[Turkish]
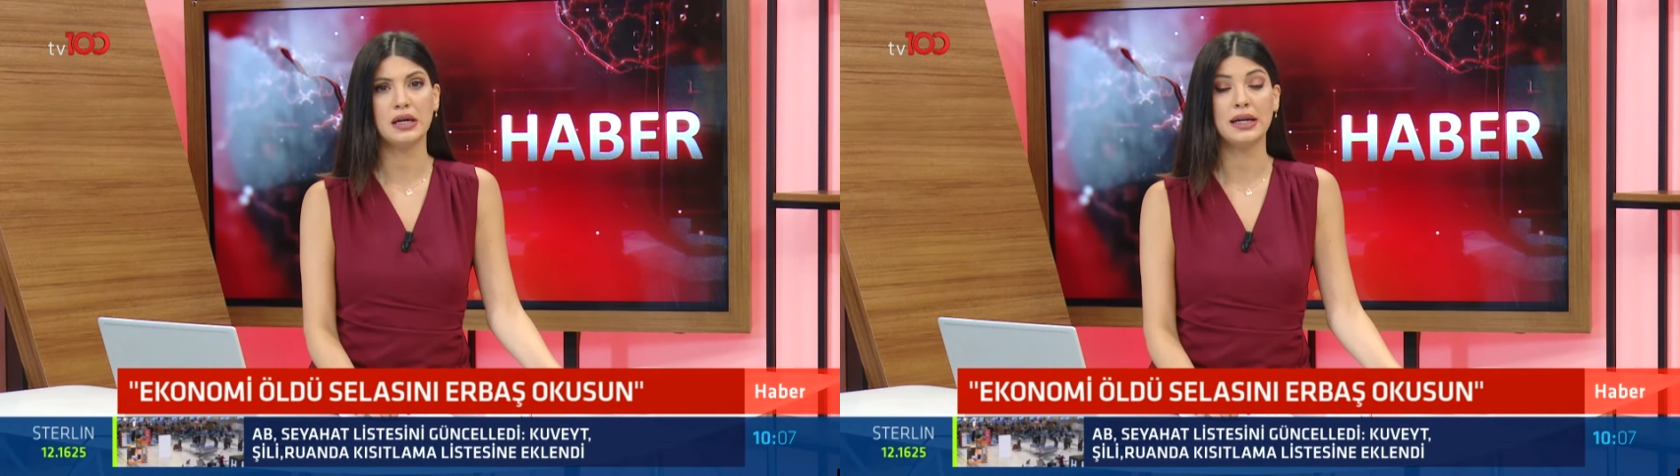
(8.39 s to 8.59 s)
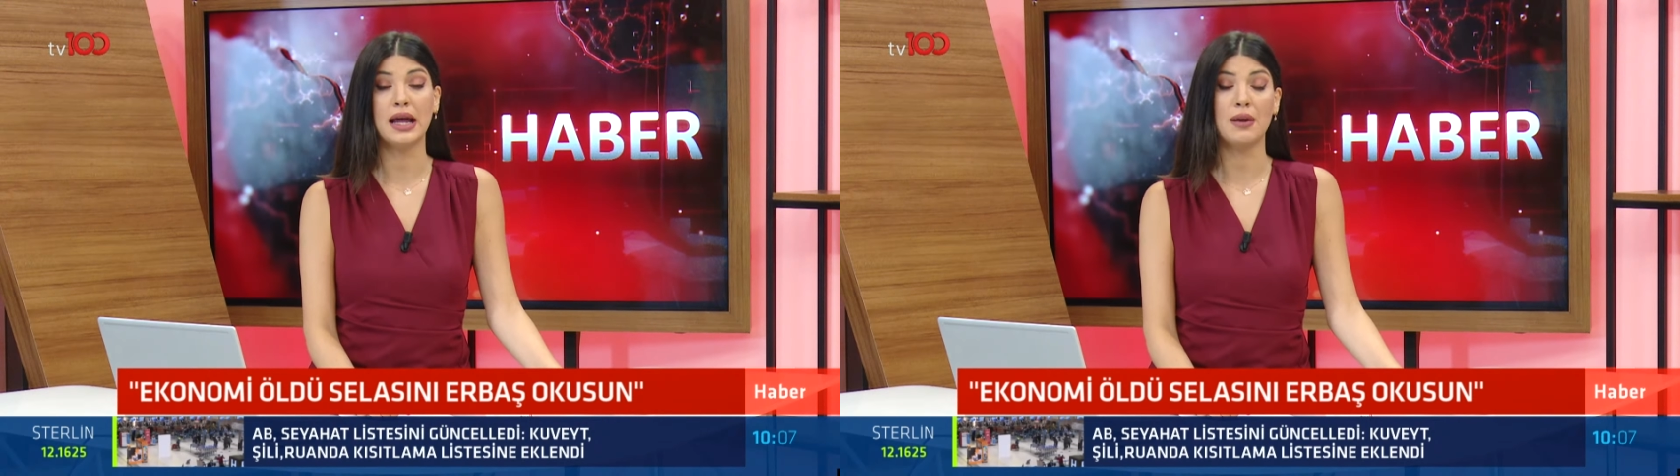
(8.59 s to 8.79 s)

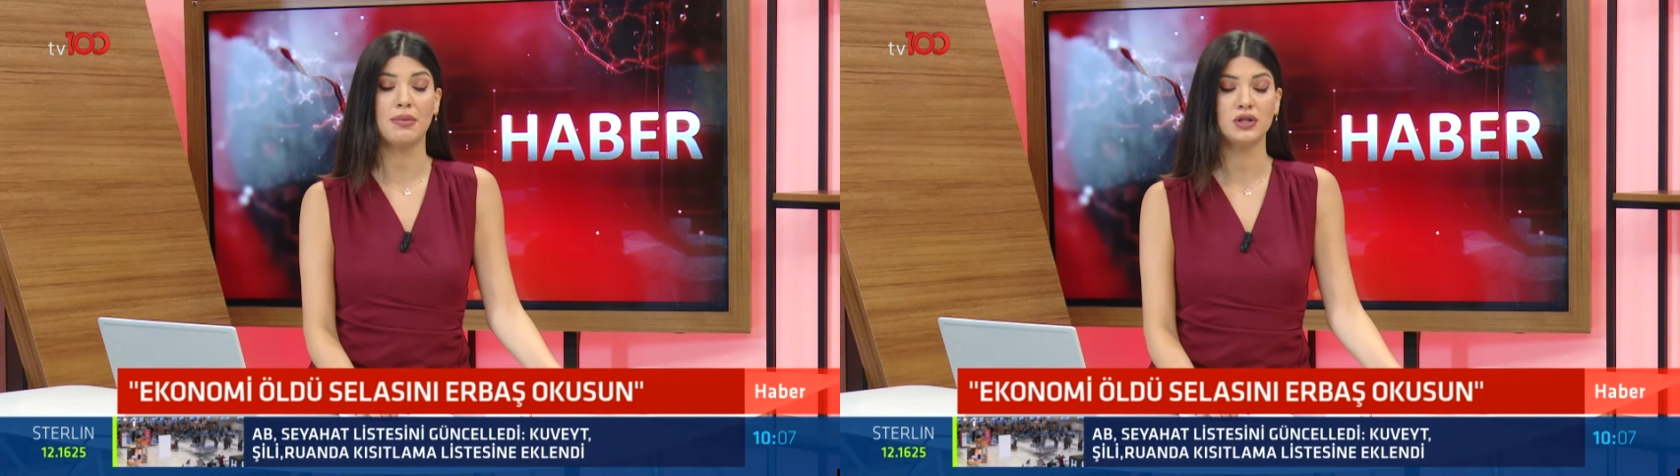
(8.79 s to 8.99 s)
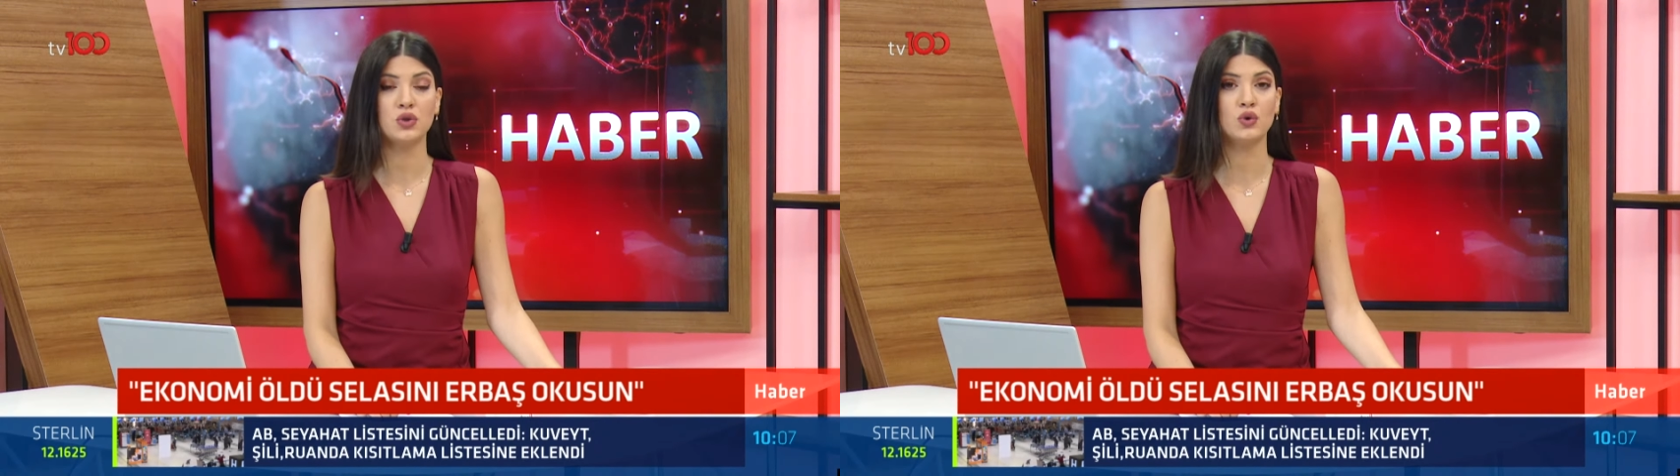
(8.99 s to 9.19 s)
Ali
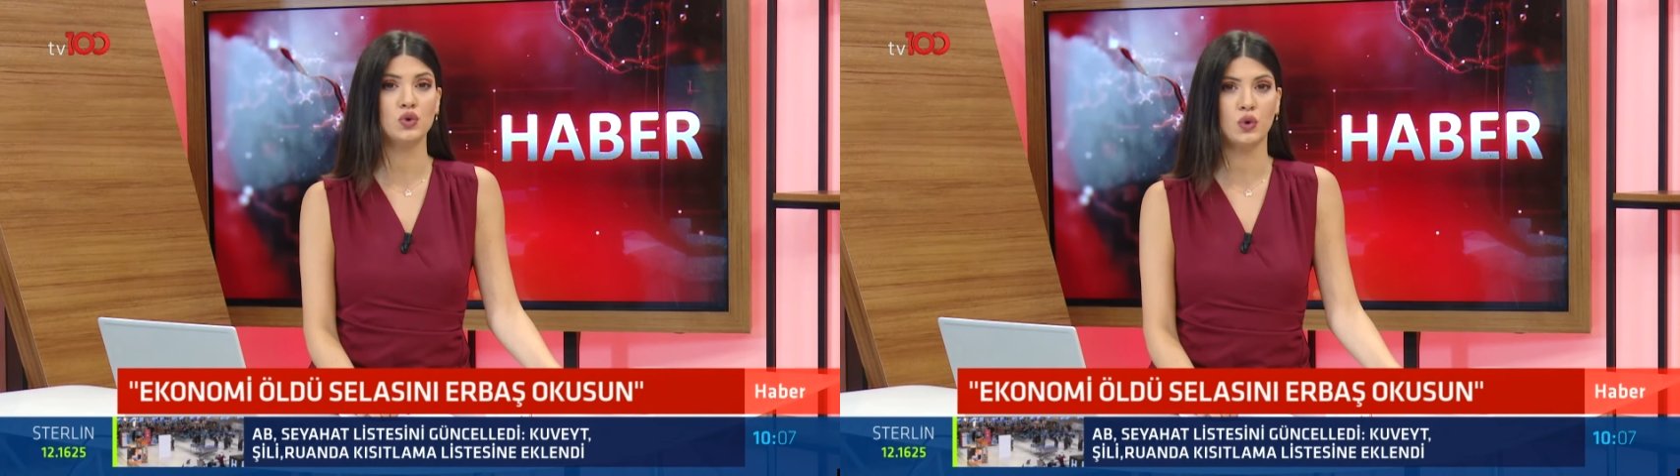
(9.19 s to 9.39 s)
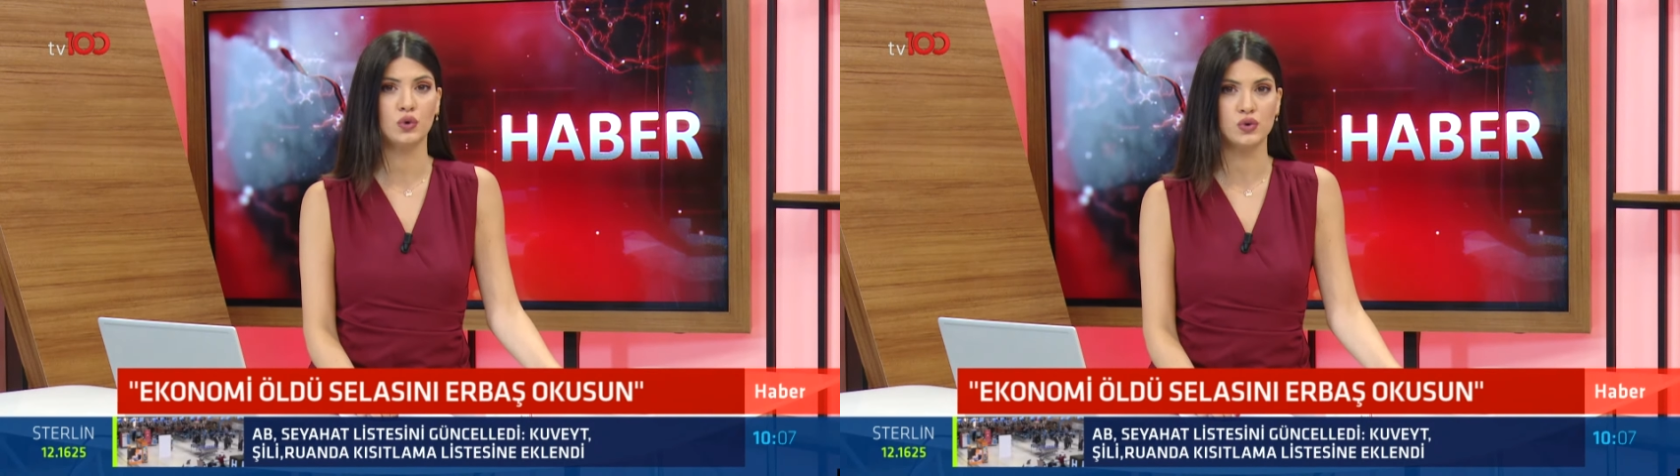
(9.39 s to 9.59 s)
Erbaş Hoca
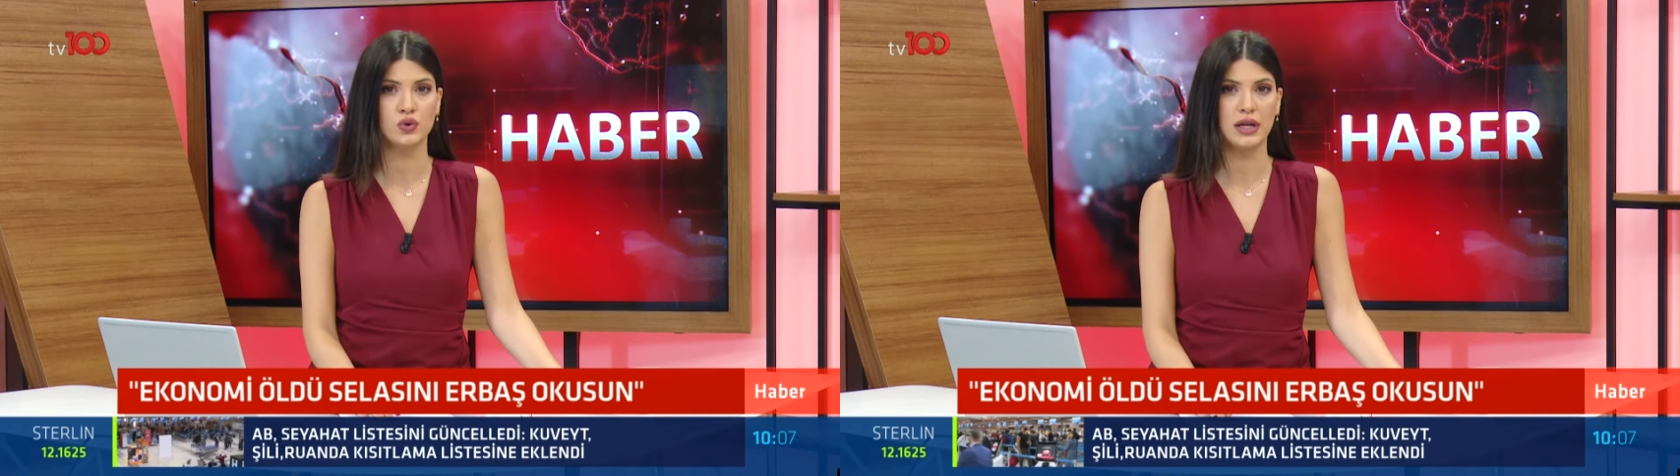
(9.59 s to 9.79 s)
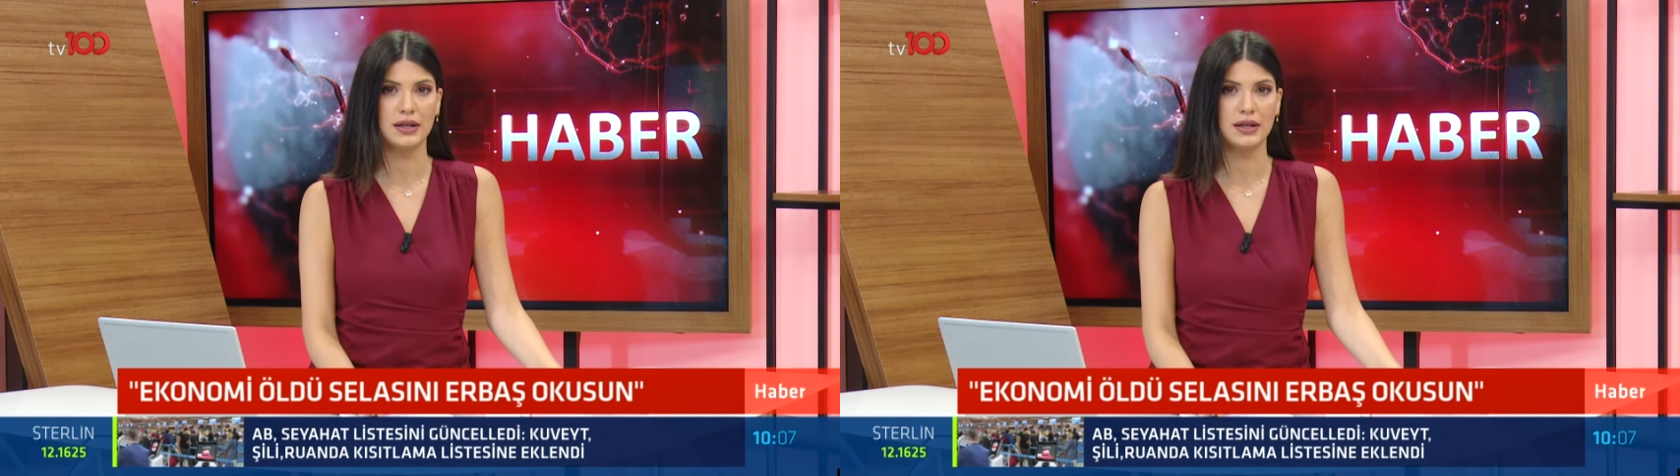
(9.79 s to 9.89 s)
okusun